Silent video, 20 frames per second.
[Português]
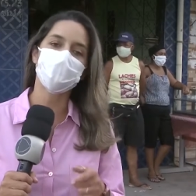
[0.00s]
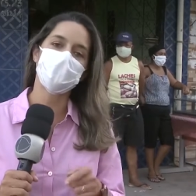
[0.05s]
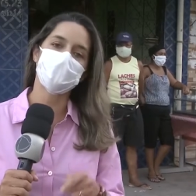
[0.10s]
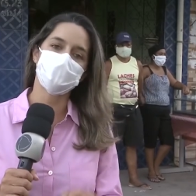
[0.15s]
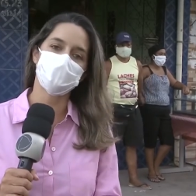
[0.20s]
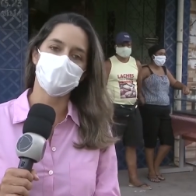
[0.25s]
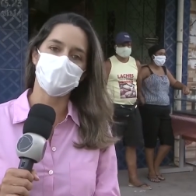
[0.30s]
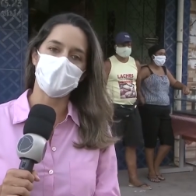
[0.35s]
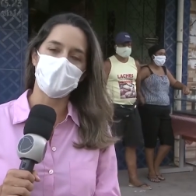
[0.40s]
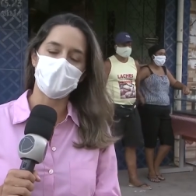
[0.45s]
no
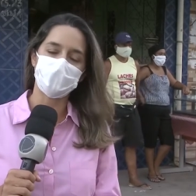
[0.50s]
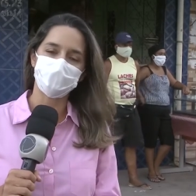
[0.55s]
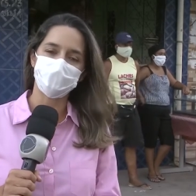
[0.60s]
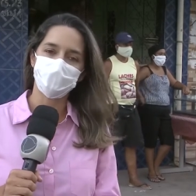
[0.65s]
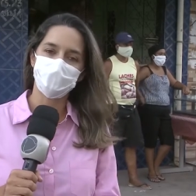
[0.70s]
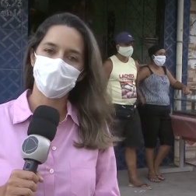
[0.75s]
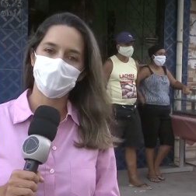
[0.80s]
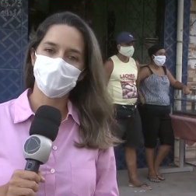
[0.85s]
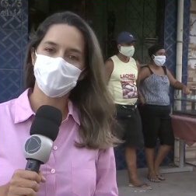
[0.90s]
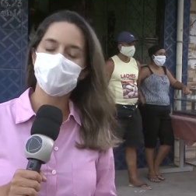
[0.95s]

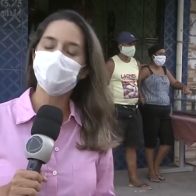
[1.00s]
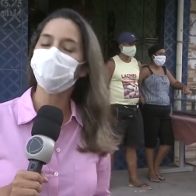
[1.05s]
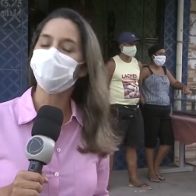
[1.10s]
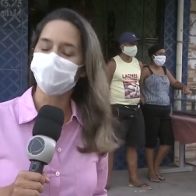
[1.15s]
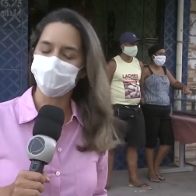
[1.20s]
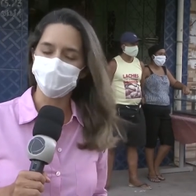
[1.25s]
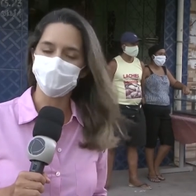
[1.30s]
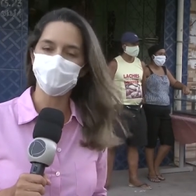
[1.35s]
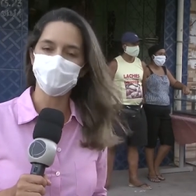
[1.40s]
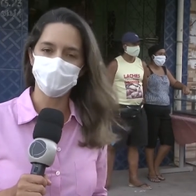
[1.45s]
estado nos
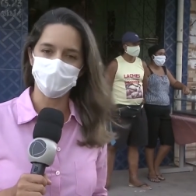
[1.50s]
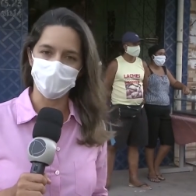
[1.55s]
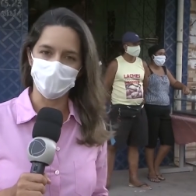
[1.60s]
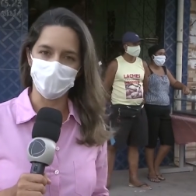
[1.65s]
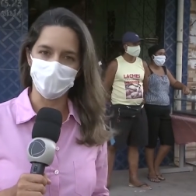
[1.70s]
últimos